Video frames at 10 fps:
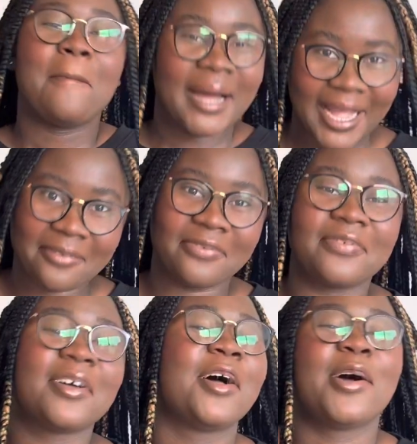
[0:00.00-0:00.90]

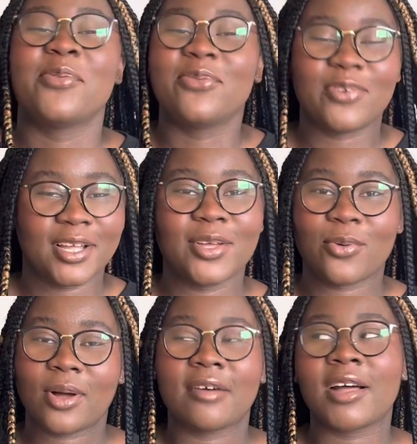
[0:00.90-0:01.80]
Bref, vous voyez
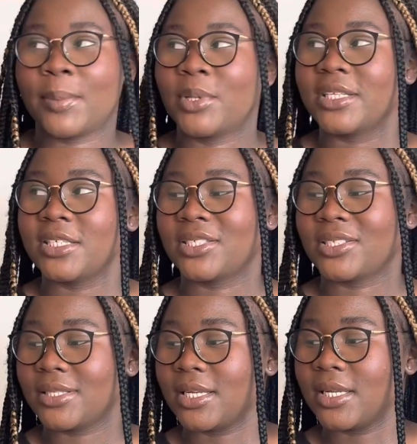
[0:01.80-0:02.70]
quoi, vraiment
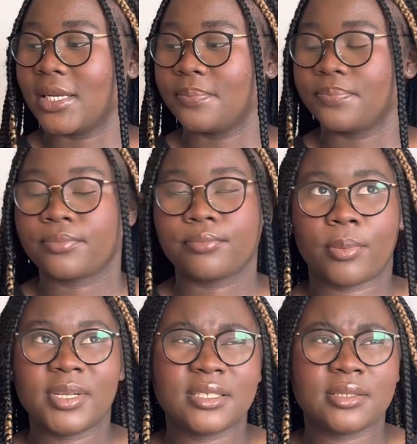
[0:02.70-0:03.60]
des...
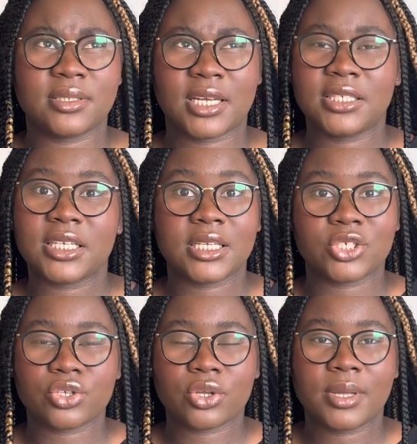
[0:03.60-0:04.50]
pour moi, j'allais dire des
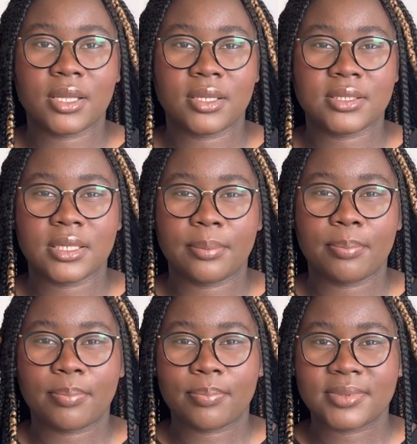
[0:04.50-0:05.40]
chansons, mais ce
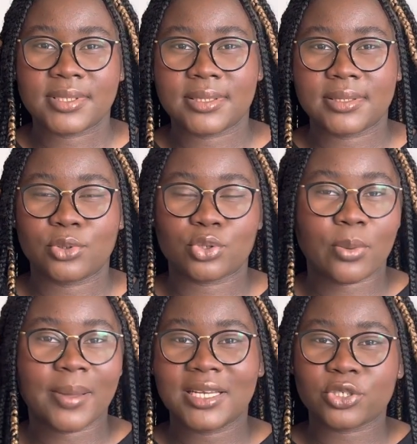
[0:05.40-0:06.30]
ce sont
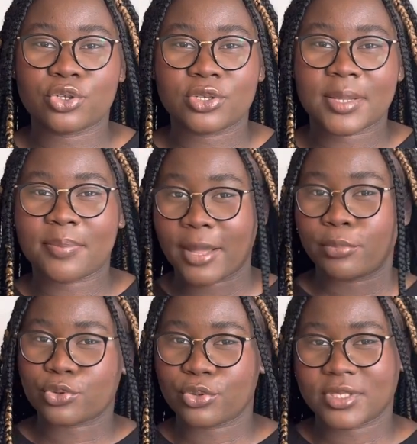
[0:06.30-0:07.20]
pas des chansons, c'est bien
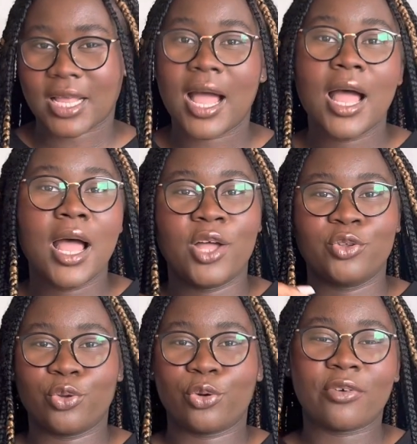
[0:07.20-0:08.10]
plus que ça.
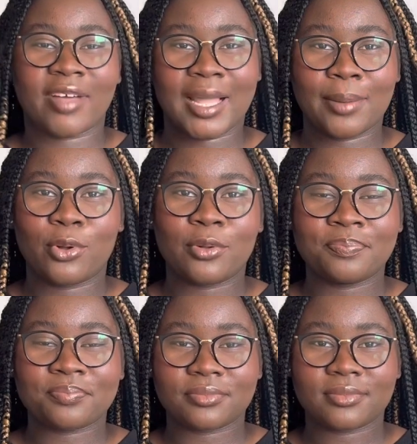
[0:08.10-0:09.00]
Donc vraiment,
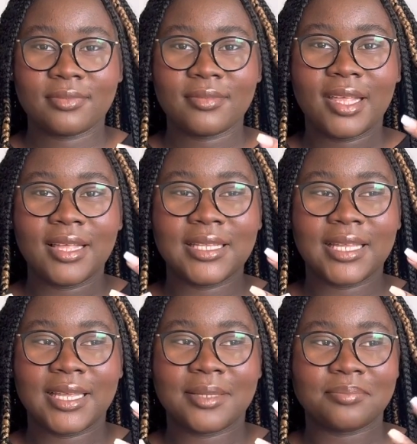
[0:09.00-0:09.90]

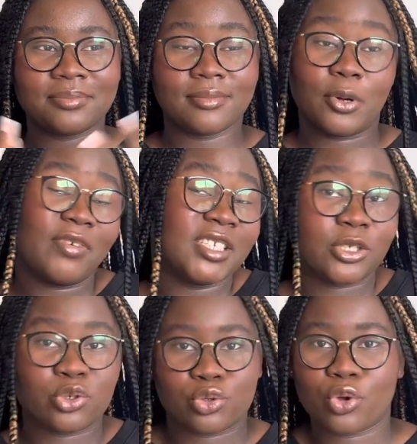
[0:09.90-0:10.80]
des, on va dire
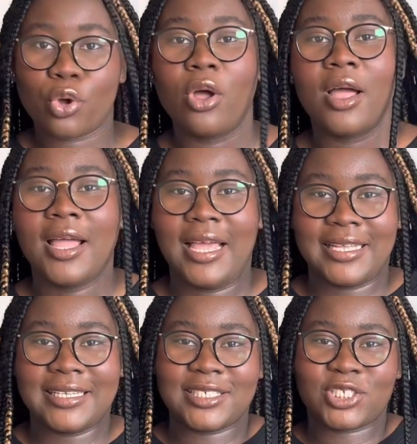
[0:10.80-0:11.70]
chansons,
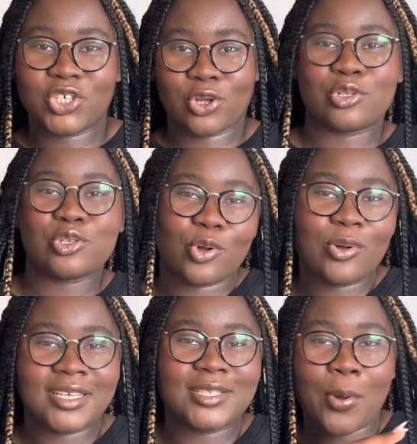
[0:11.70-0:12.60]
des
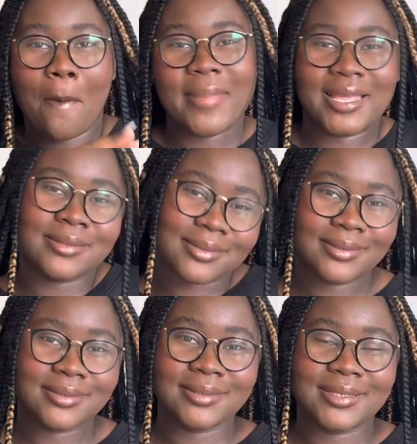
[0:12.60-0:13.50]
chansons qui
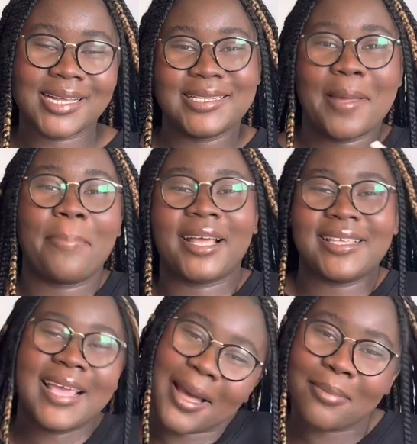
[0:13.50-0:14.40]
t'emmènent, des, des
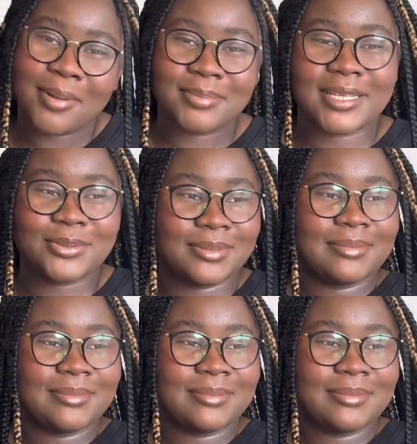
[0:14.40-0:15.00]
prières même, ça te...